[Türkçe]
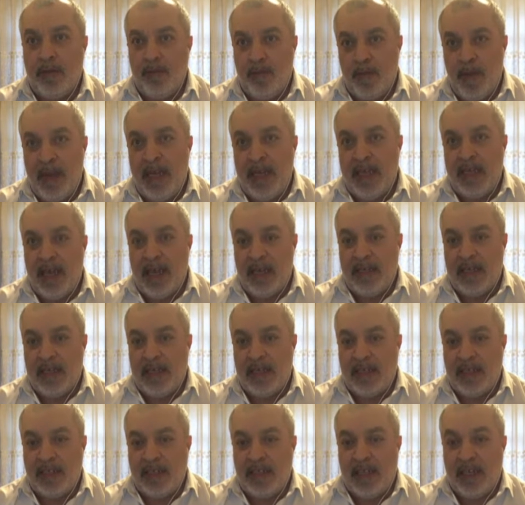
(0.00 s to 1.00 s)
birlik AKP
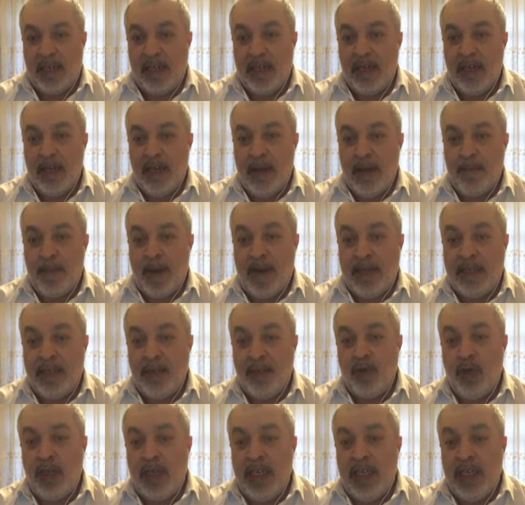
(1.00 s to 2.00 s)
yani şey
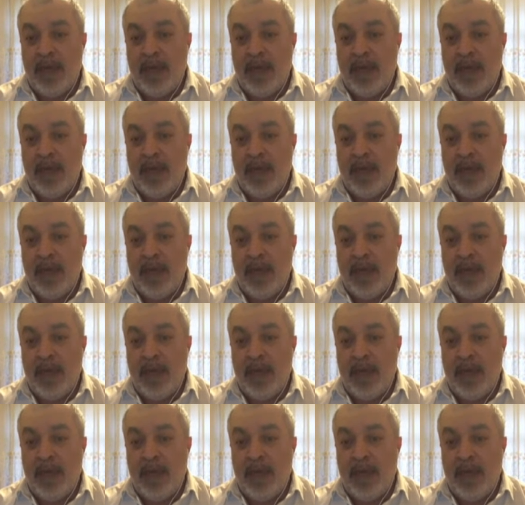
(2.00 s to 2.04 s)
partisi çünkü